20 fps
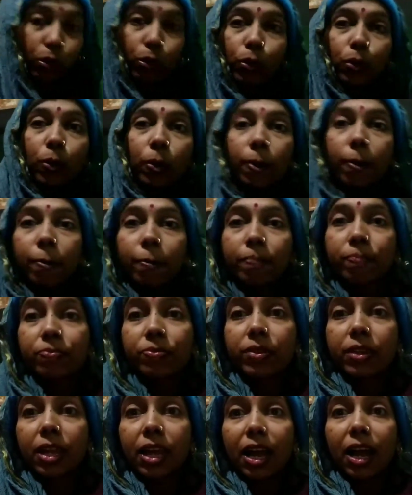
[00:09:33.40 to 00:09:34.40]
तो
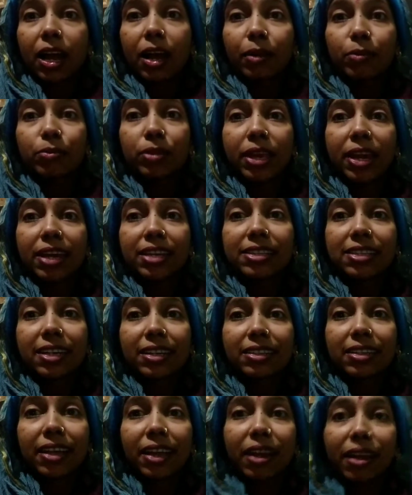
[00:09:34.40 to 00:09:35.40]
आप देख
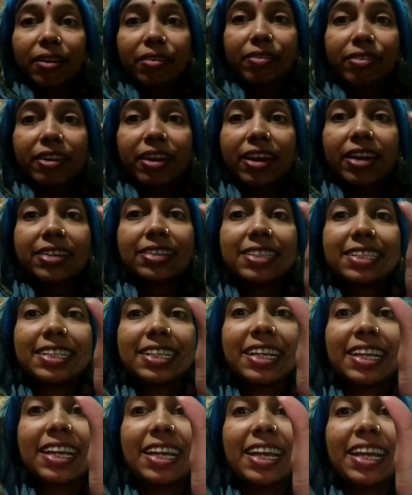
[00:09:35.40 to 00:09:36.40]
सकते हैं फ्रेंड्स
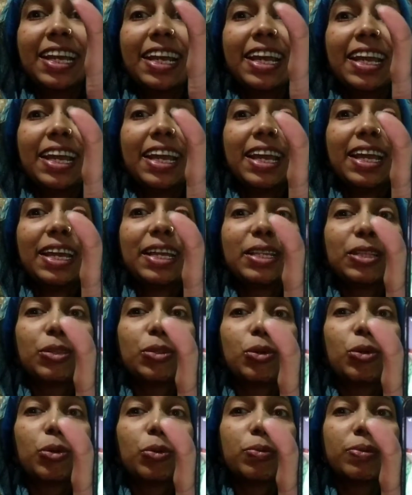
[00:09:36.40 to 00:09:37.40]

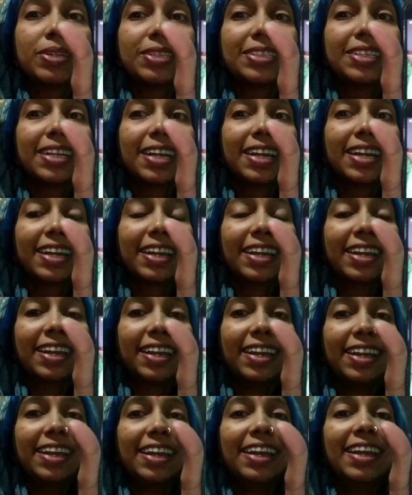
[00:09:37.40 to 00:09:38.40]
दो बज गए
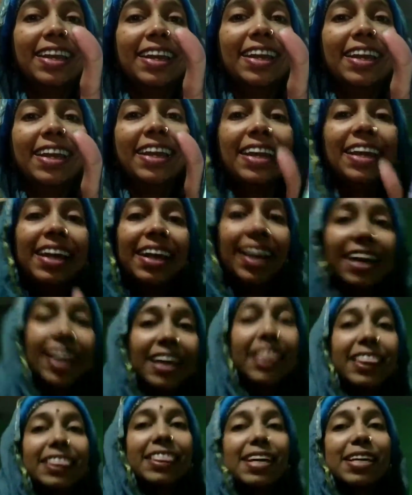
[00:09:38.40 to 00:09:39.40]
हैं
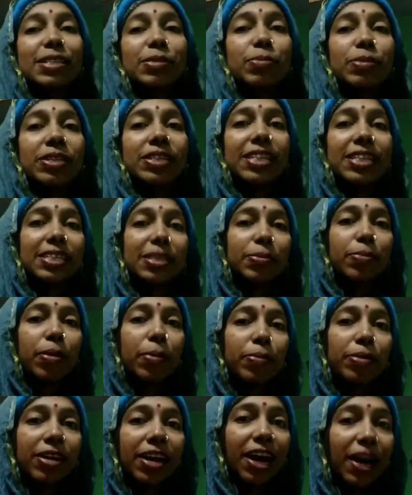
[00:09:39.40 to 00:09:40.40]
दस बजे से
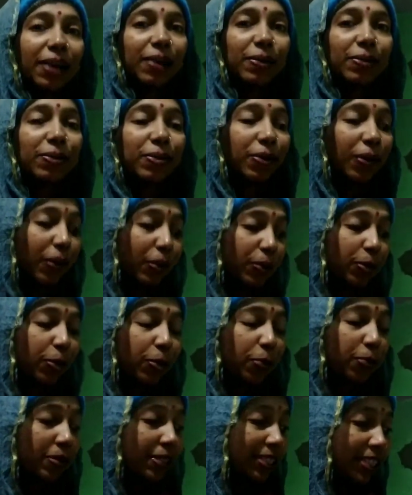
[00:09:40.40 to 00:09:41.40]
मैं बना रही हूँ और
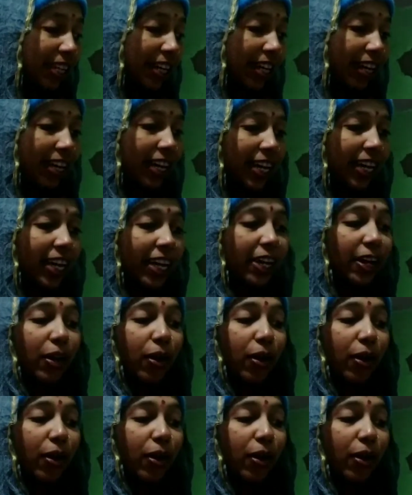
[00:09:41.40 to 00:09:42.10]
दो बज गए हैं